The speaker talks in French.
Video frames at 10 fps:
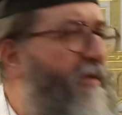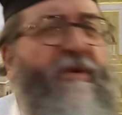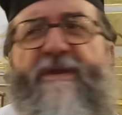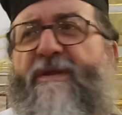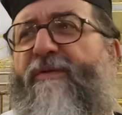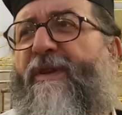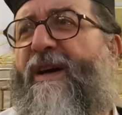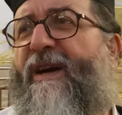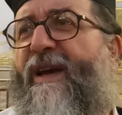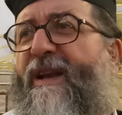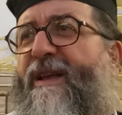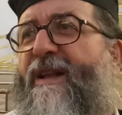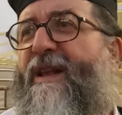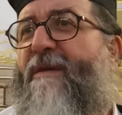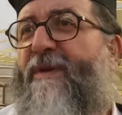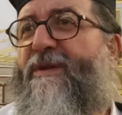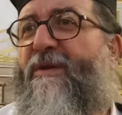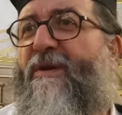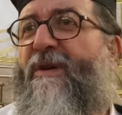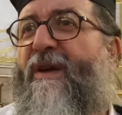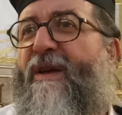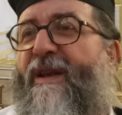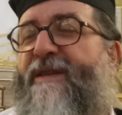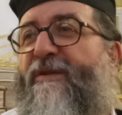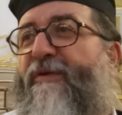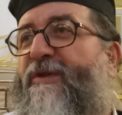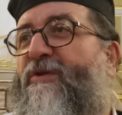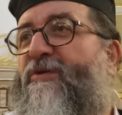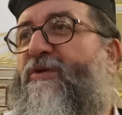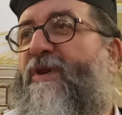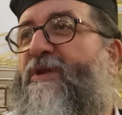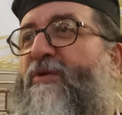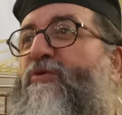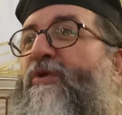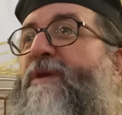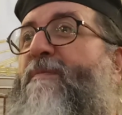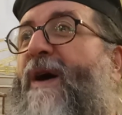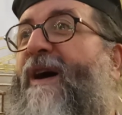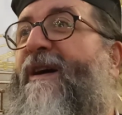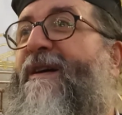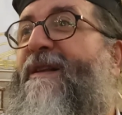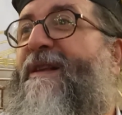Comment les enfants de Rachel Parce que les enfants sont ceux qui sont nourris par.